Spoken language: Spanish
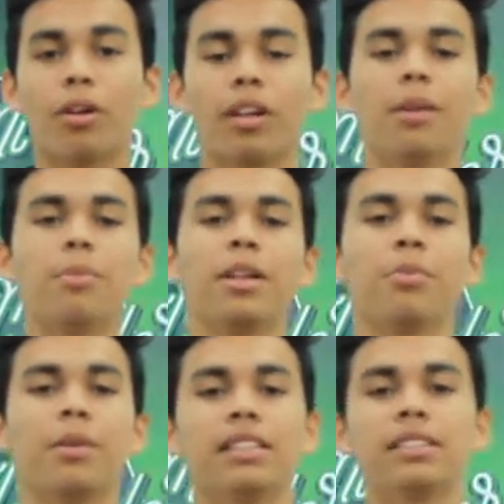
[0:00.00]
Hola, mi
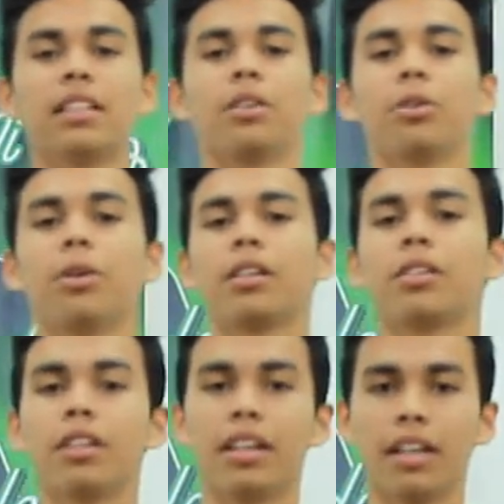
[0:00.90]
nombre es Sergio Duan
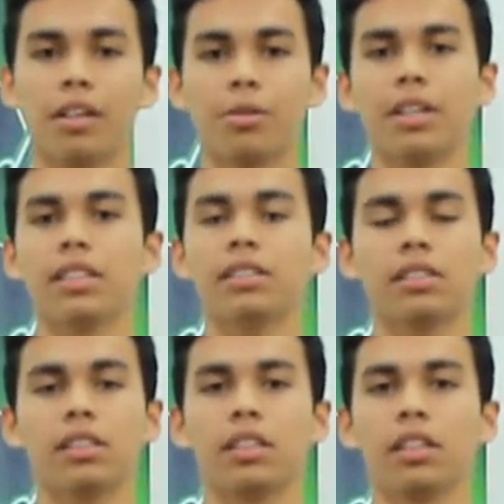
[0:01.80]
Rodríguez
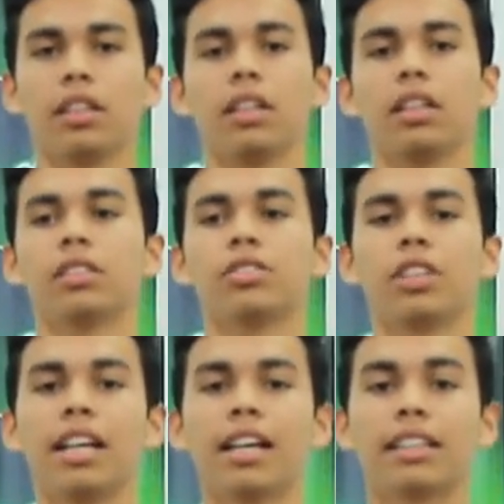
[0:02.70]
Ruiz,
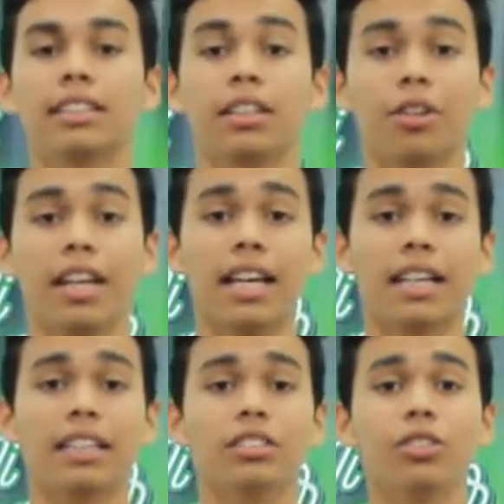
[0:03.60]
estoy en la categoría
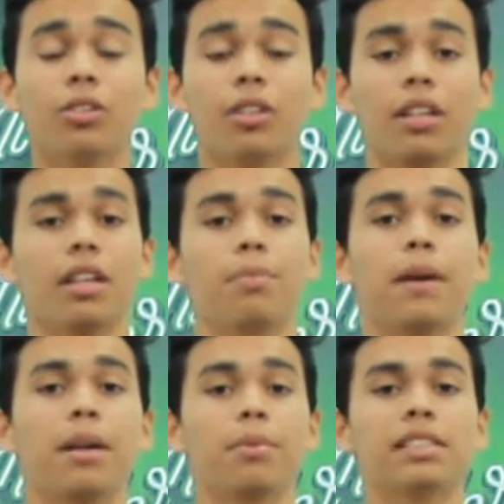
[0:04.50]
de canto y
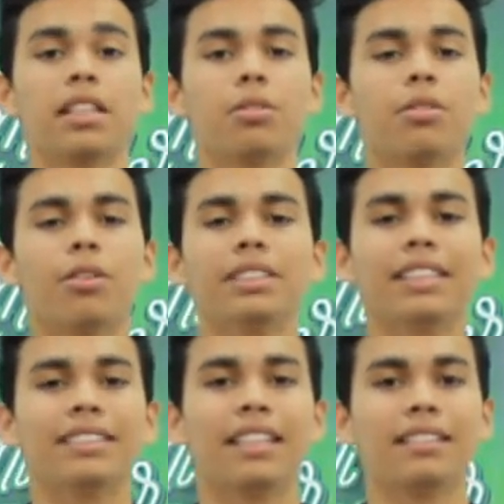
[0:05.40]
para mí ser un joven
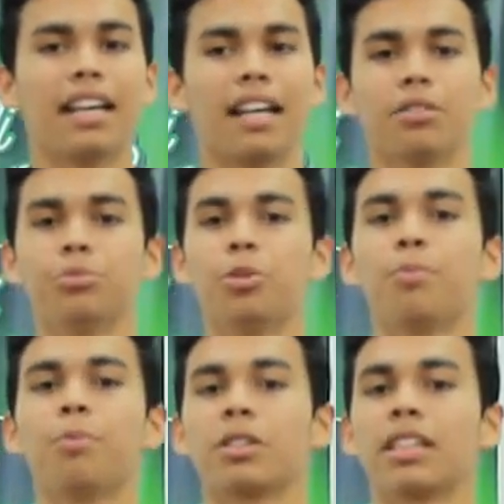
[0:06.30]
santanderiano es muy
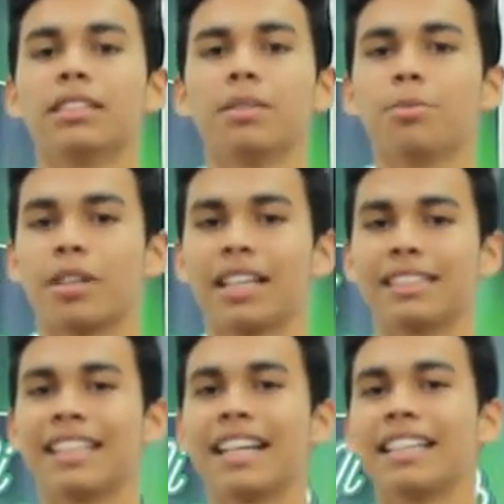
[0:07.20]
importante
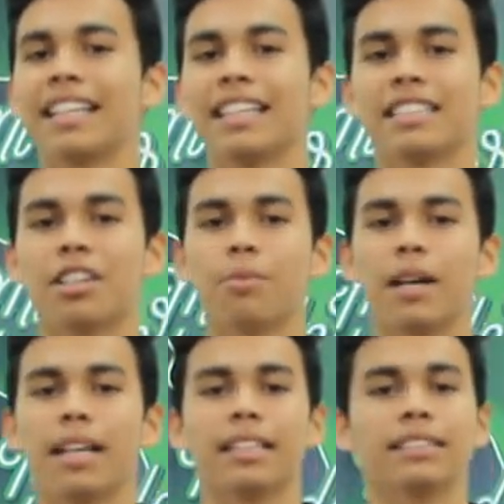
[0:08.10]
porque es ser alguien echado
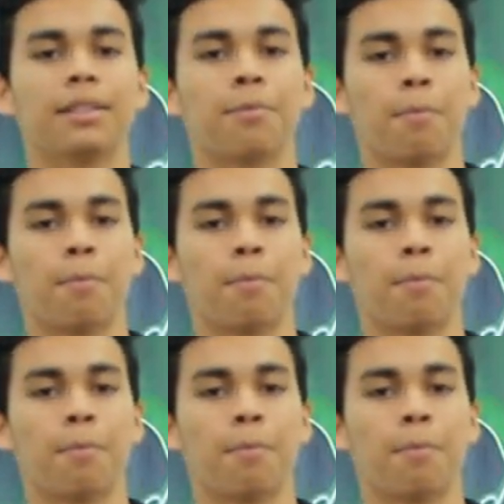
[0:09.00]
para adelante.